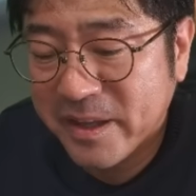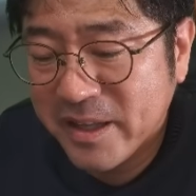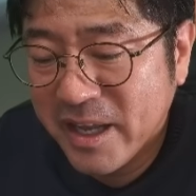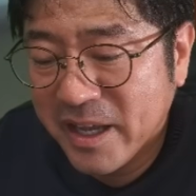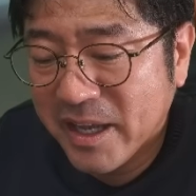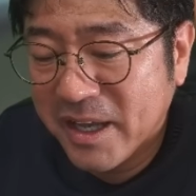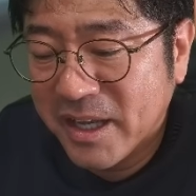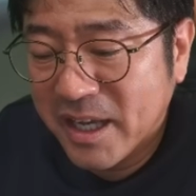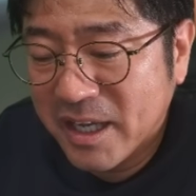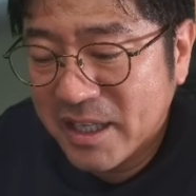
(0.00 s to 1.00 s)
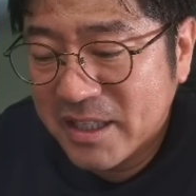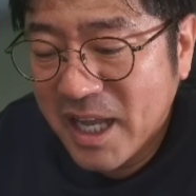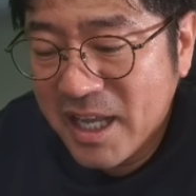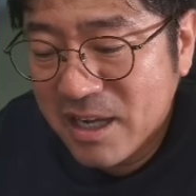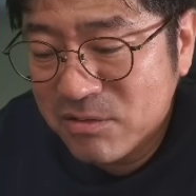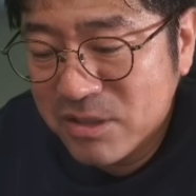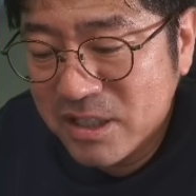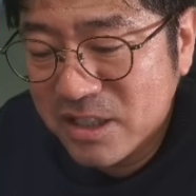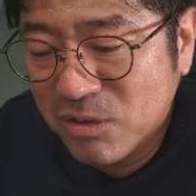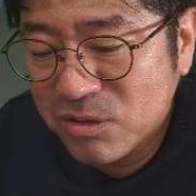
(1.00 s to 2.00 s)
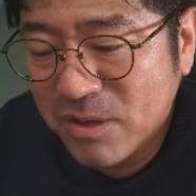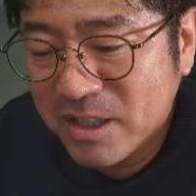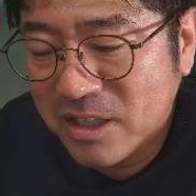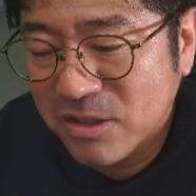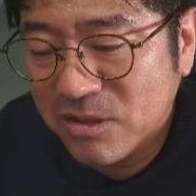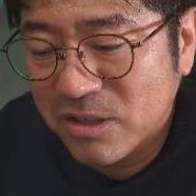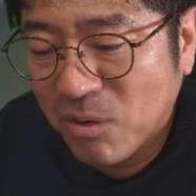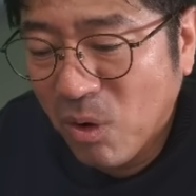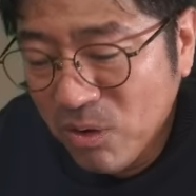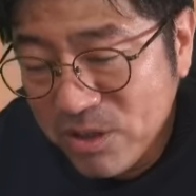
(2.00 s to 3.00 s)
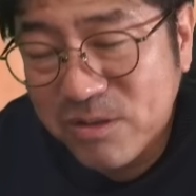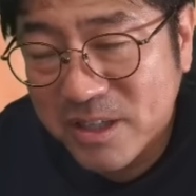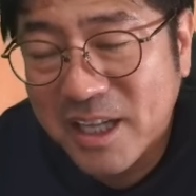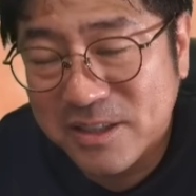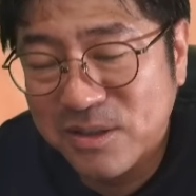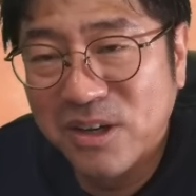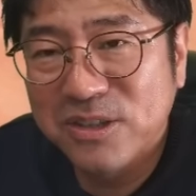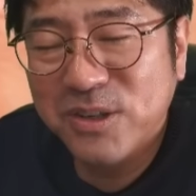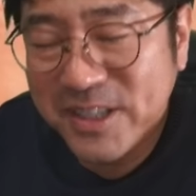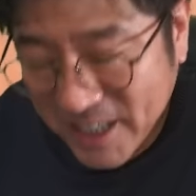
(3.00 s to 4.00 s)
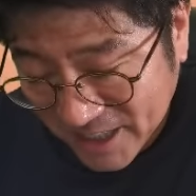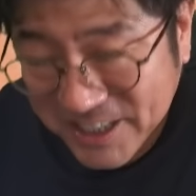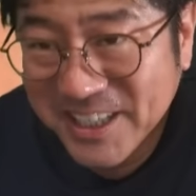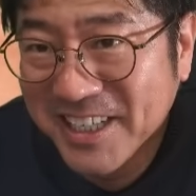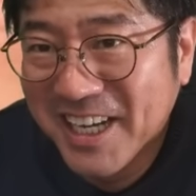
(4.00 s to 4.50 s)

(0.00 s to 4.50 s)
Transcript: で、大学の先生に教わったというより本読んだんですよ。とにかく